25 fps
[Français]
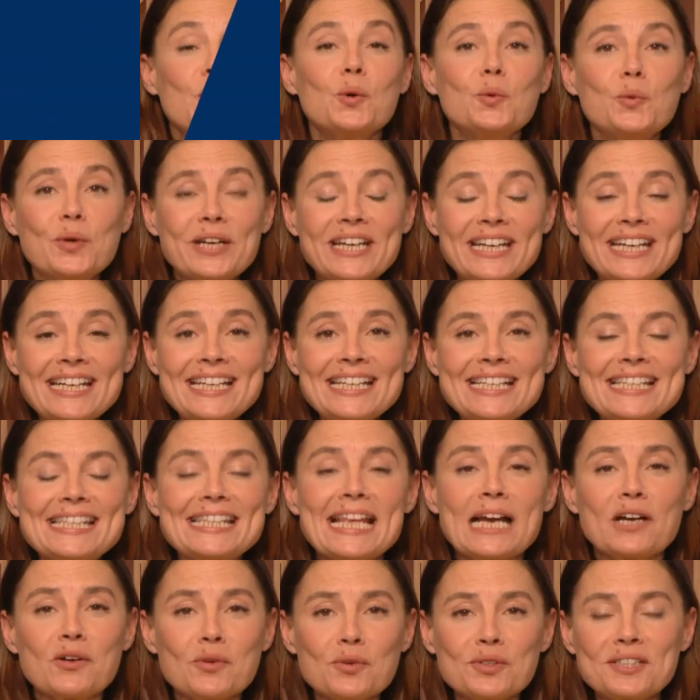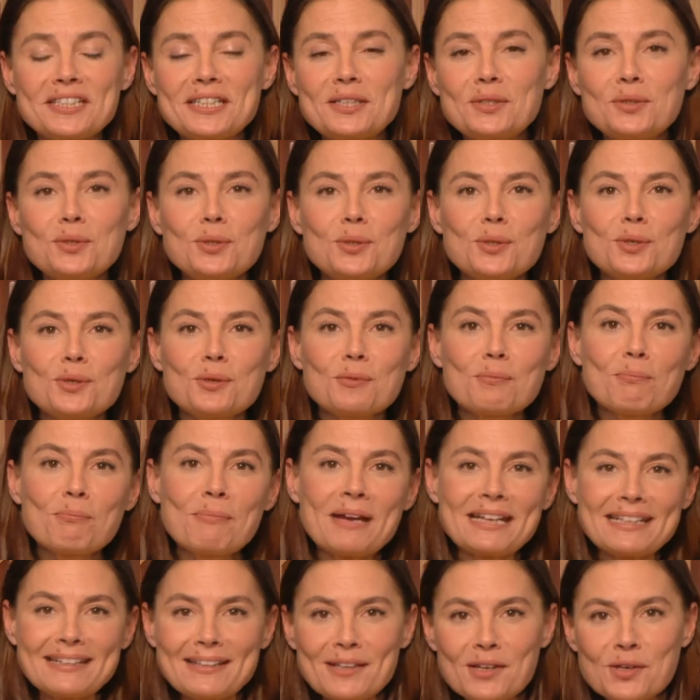Way, ça continue
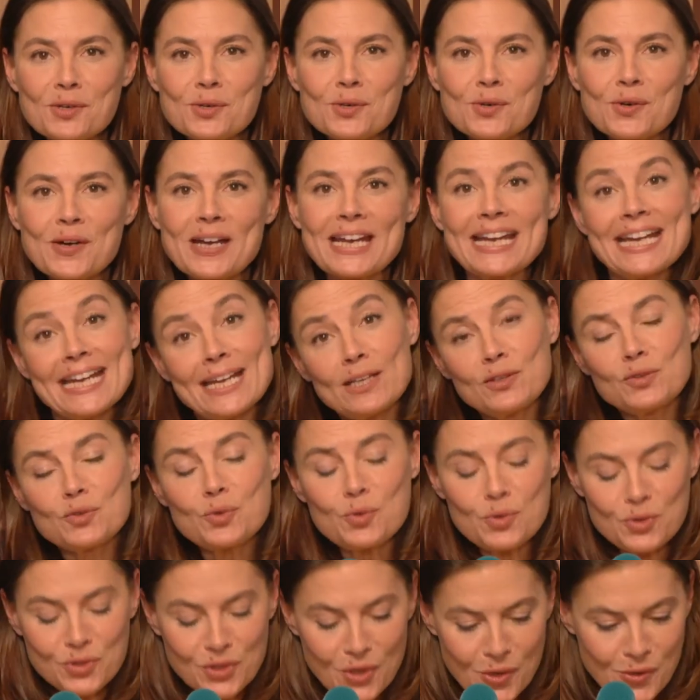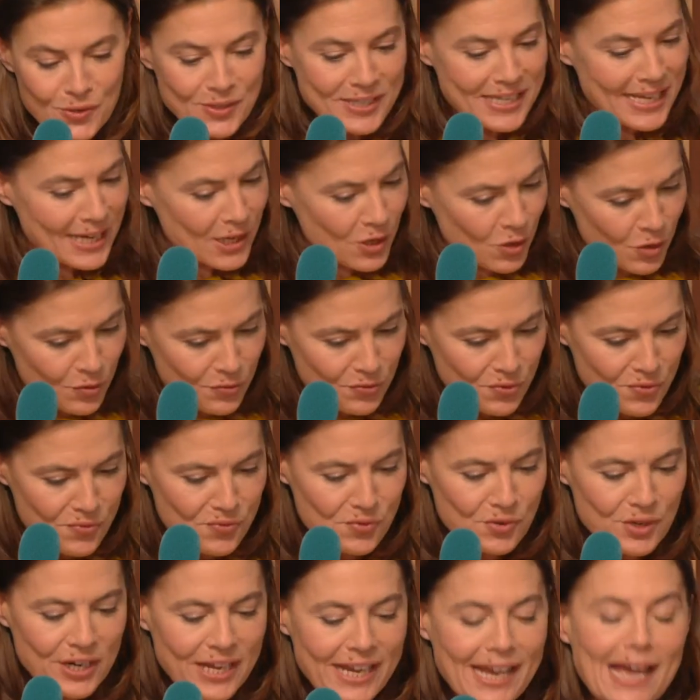maintenant et tout le temps, c'est quand vous
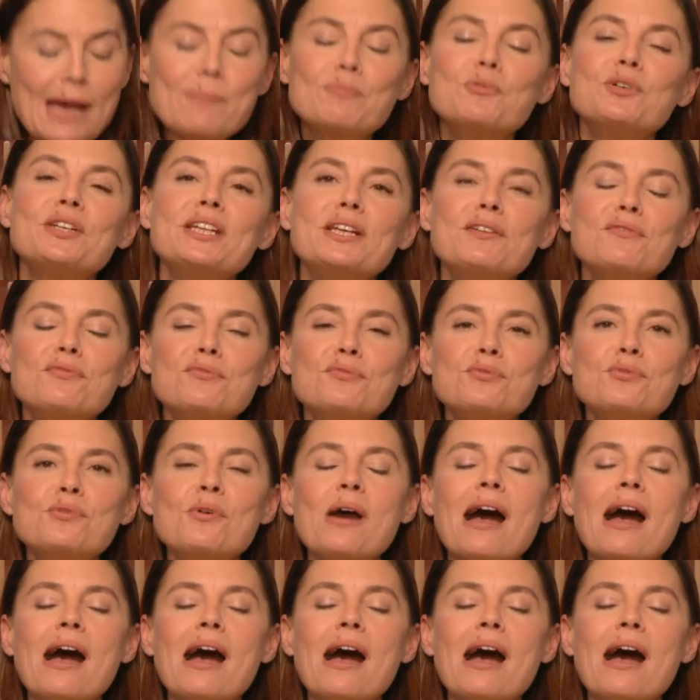voulez. Abonnez-vous